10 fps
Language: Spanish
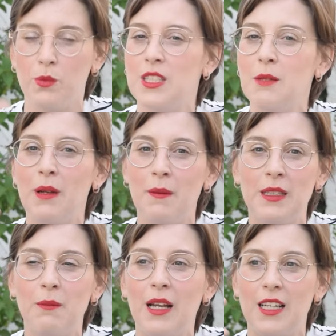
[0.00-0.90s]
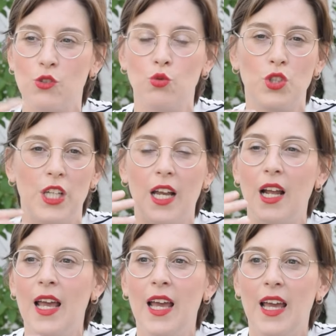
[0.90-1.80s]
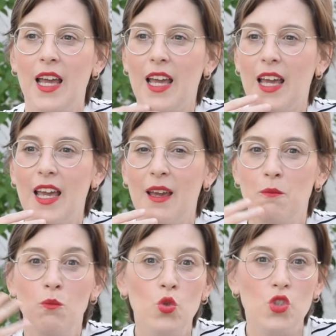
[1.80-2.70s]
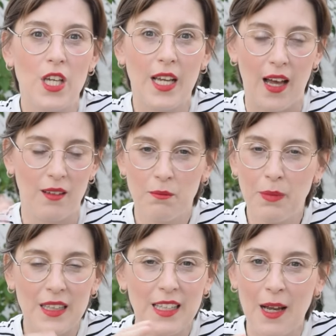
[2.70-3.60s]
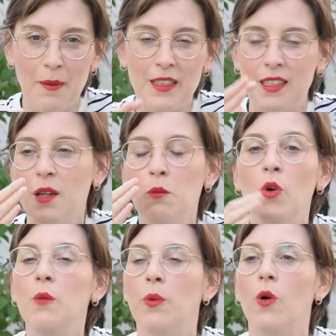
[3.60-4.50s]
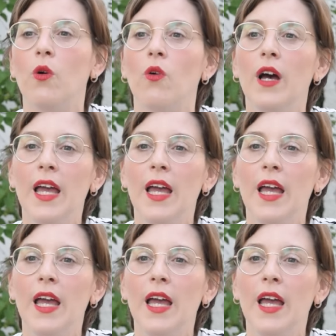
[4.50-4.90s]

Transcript: simplemente para escuchar eh, música, prácticamente y muy poco.